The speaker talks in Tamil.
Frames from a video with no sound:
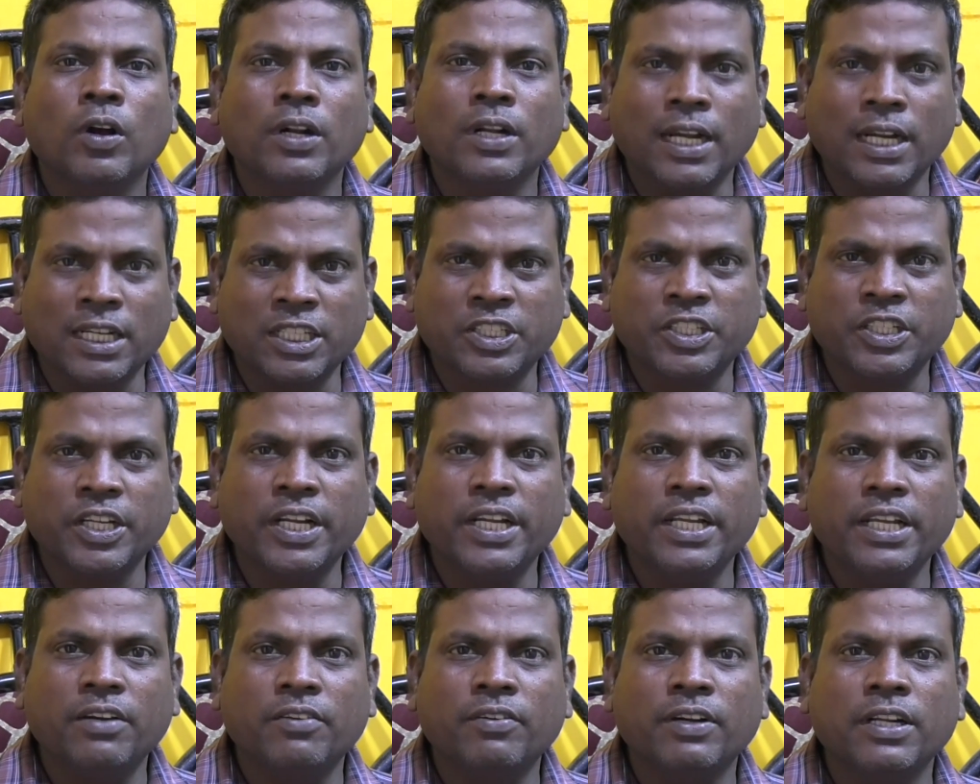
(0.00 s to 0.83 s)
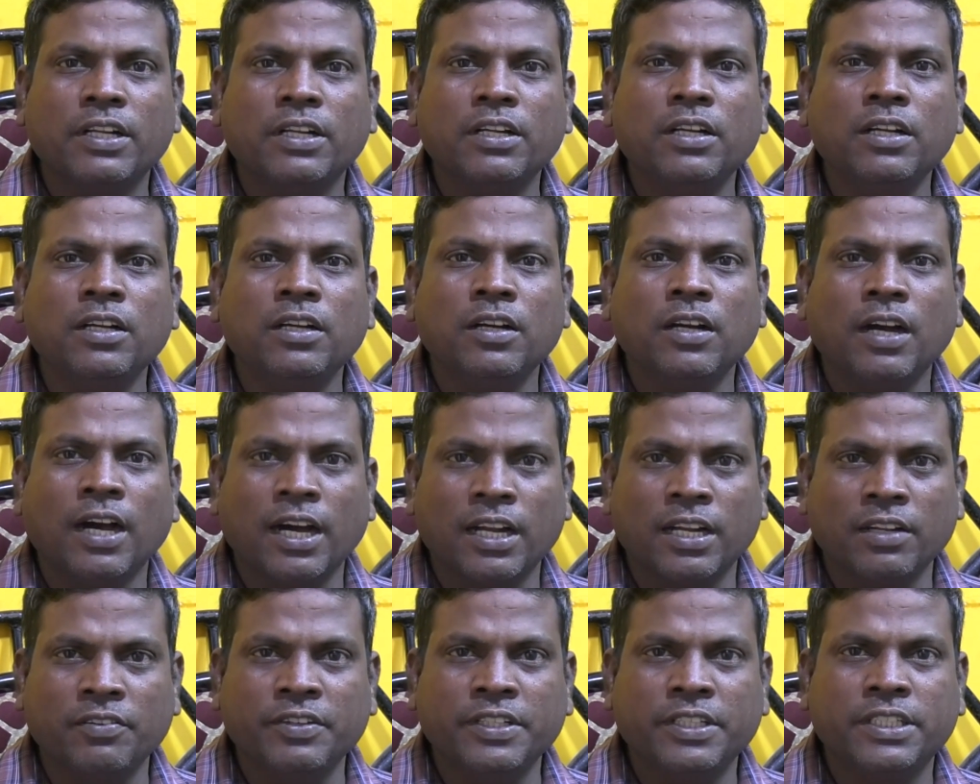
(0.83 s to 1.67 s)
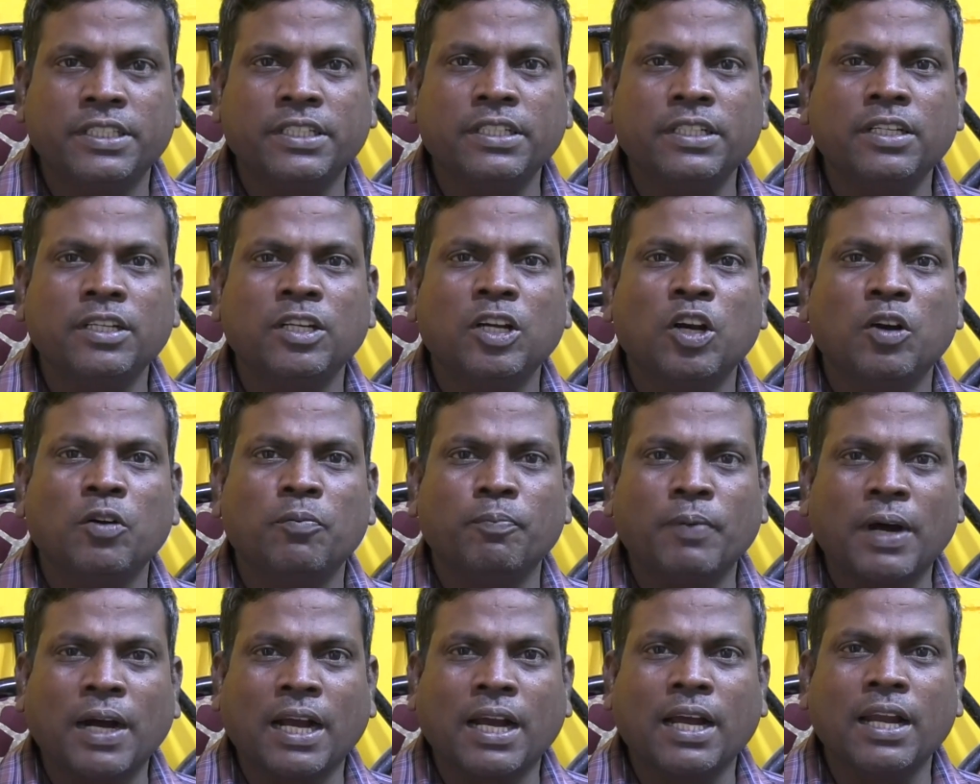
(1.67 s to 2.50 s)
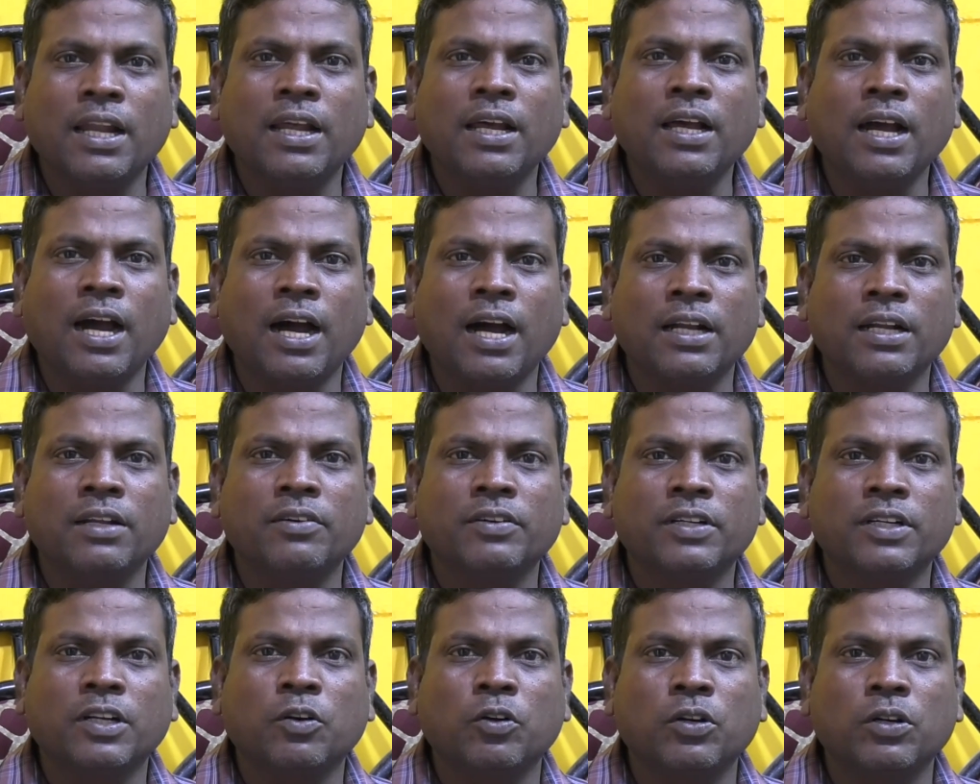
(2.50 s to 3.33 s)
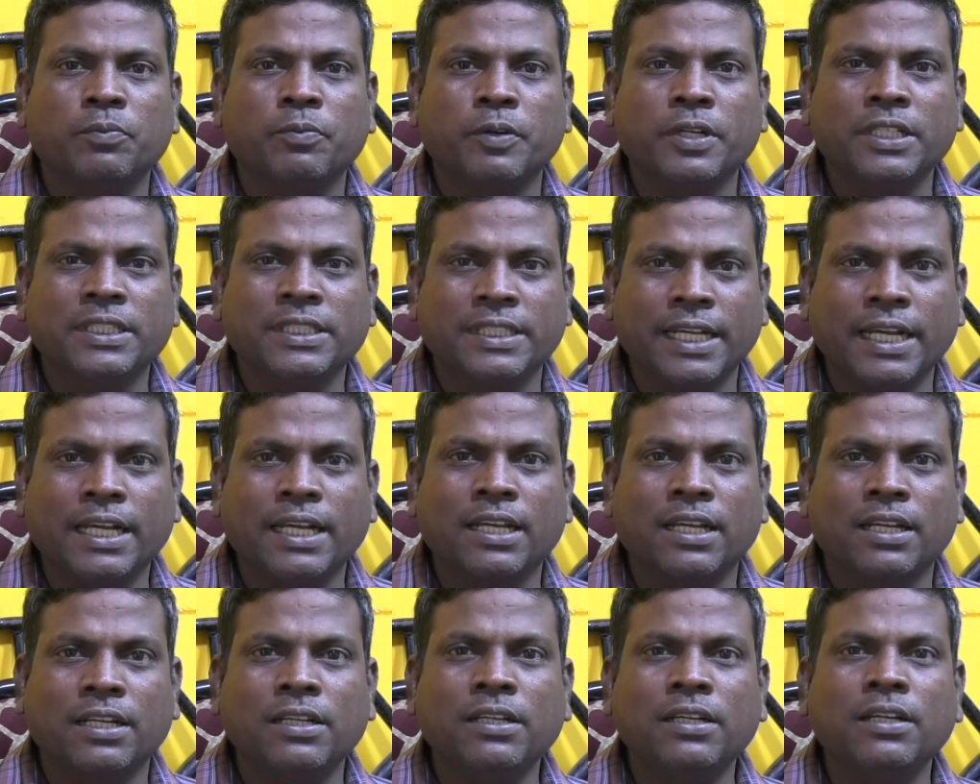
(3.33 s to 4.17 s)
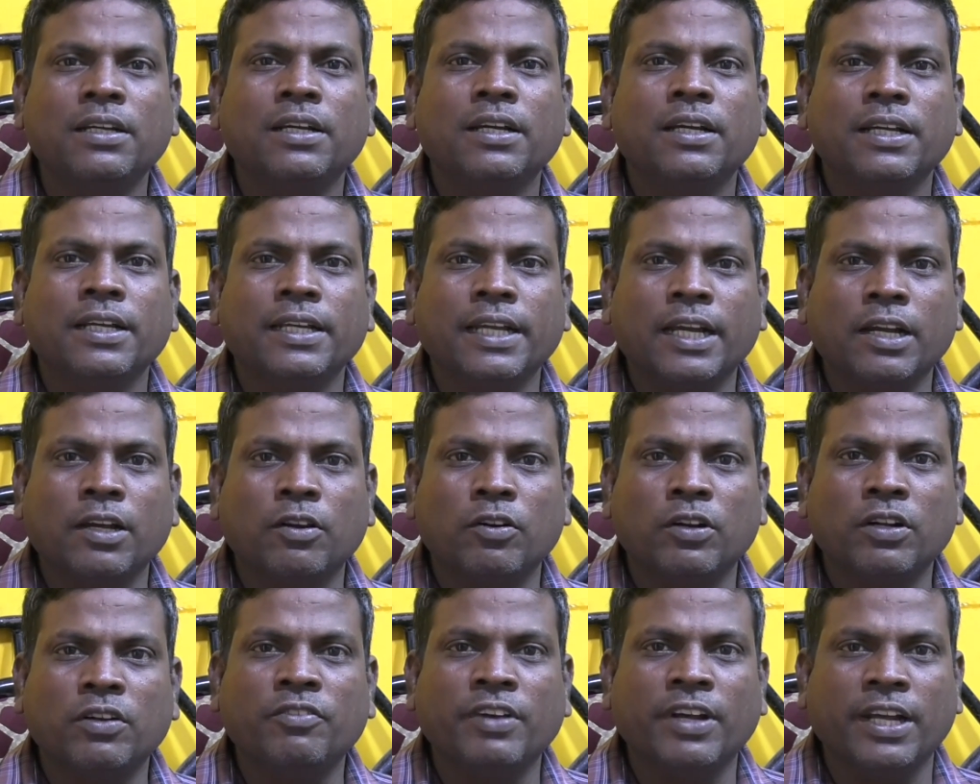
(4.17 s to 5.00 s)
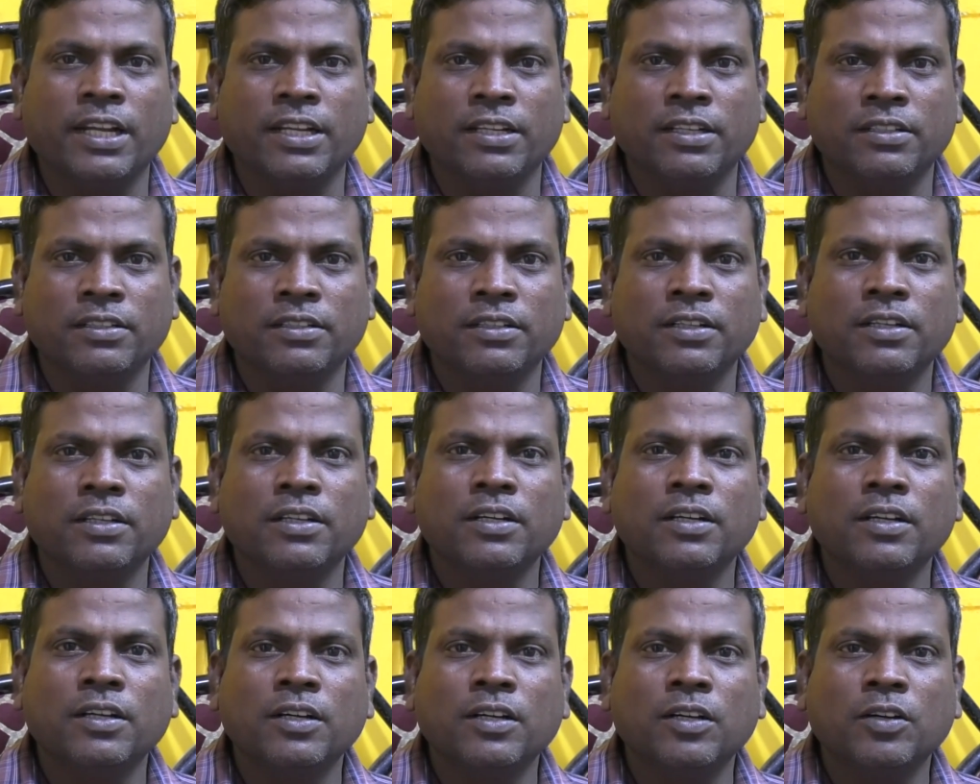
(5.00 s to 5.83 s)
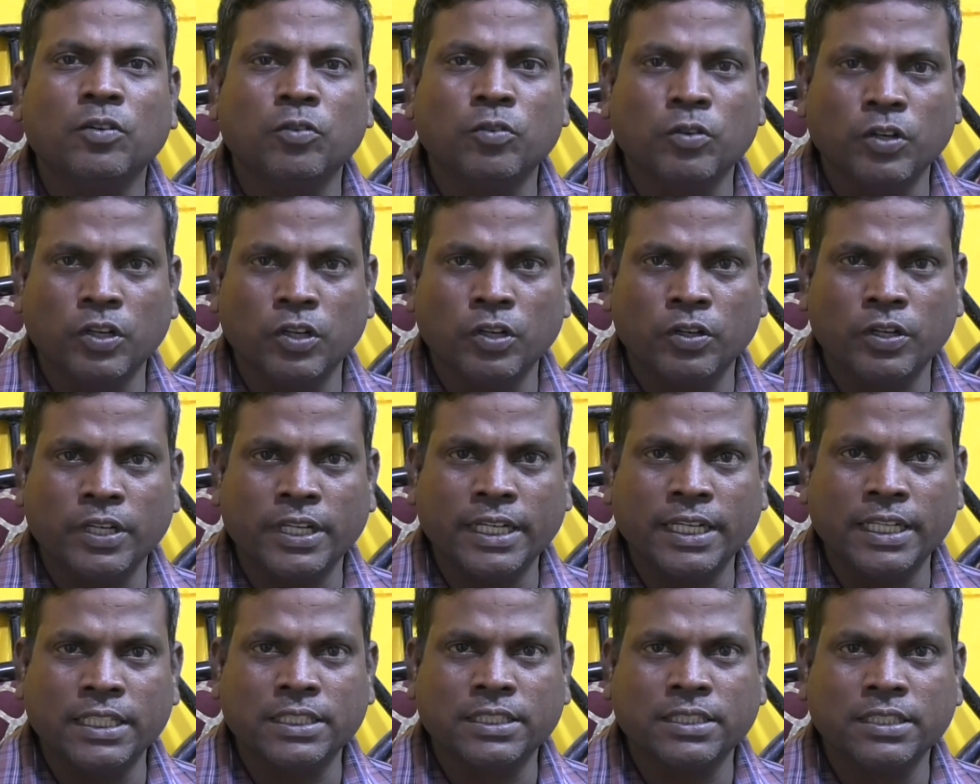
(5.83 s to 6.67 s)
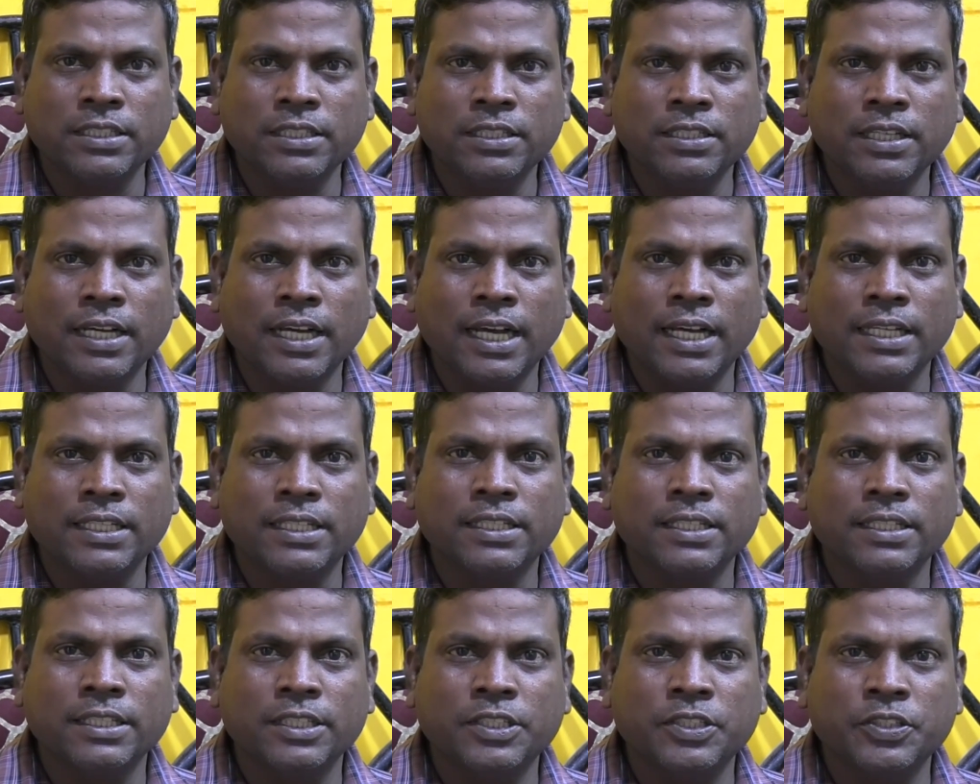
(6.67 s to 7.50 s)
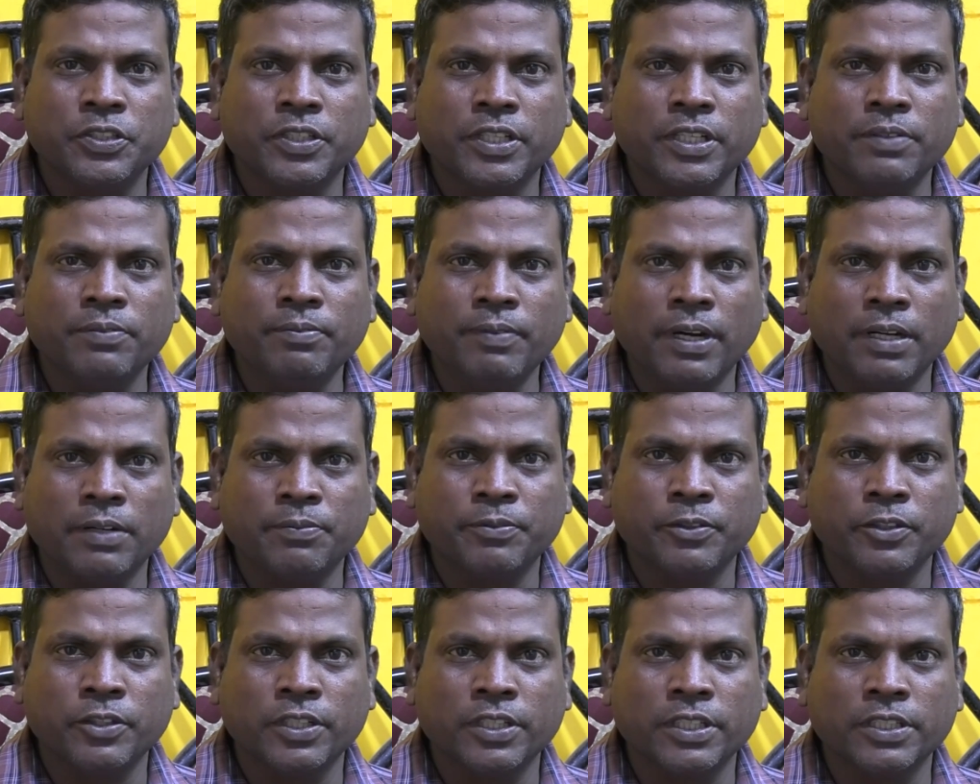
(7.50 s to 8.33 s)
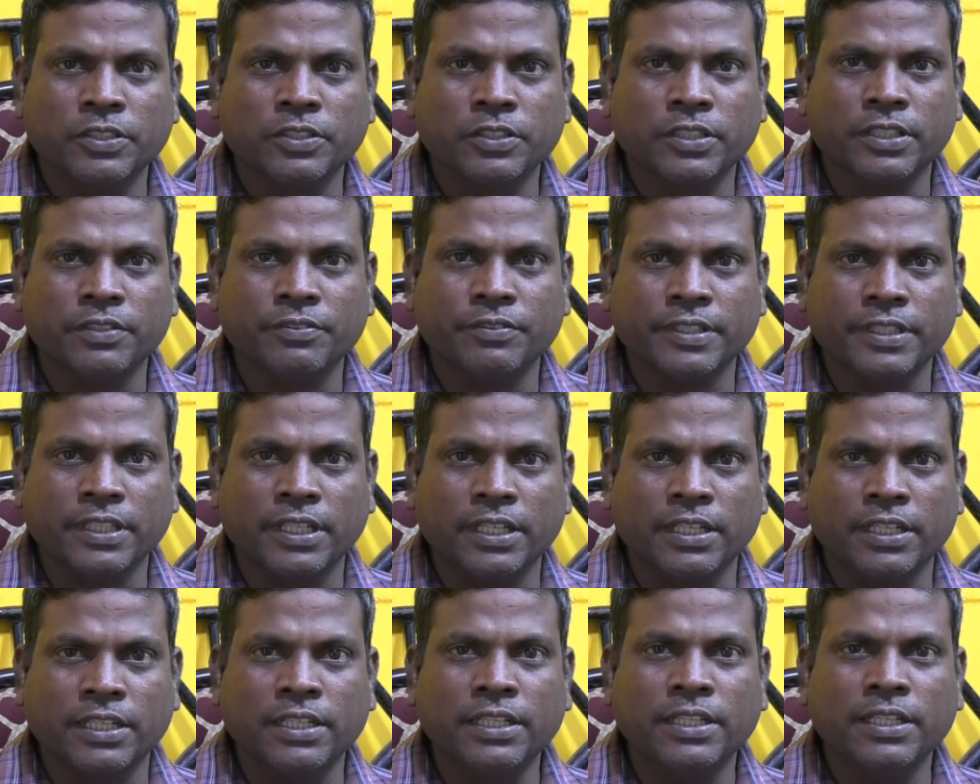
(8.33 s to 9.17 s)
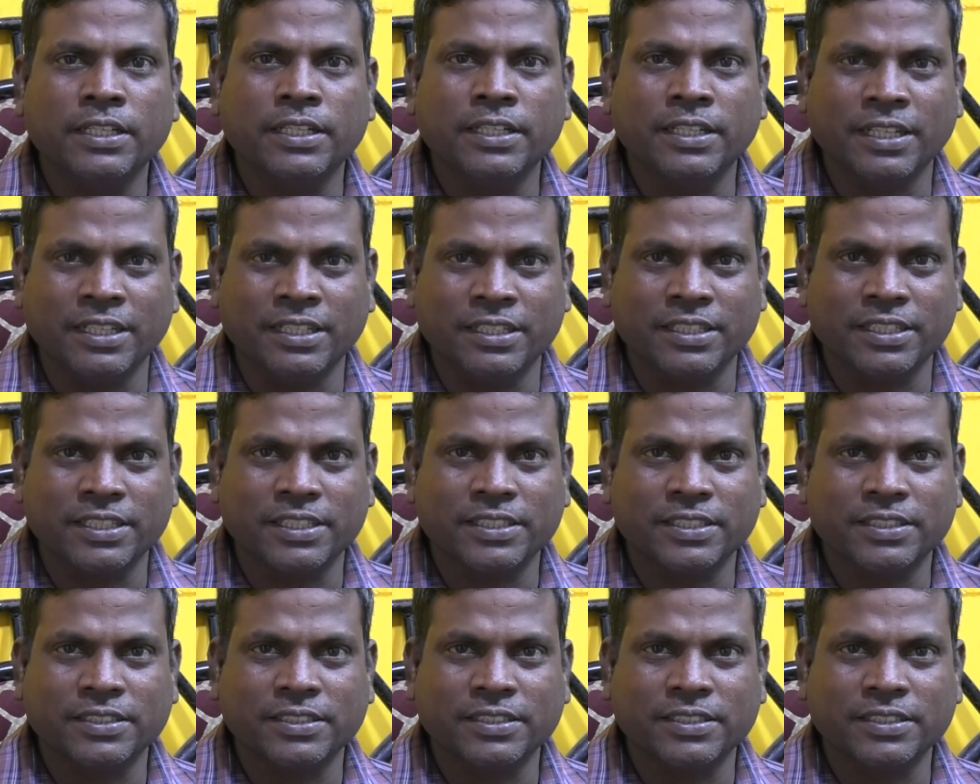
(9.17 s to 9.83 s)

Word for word: நற்செடியை வந்து அறிவித்து மக்களை ஆண்டவர்கிட்ட கொண்டு போய் சேர்க்கறது எங்களோட வேலை உங்களோட நெல்சன் ஆந்தனி ஜோக்கியம் அற்புத ரேசு டிவிக்காக நன்றி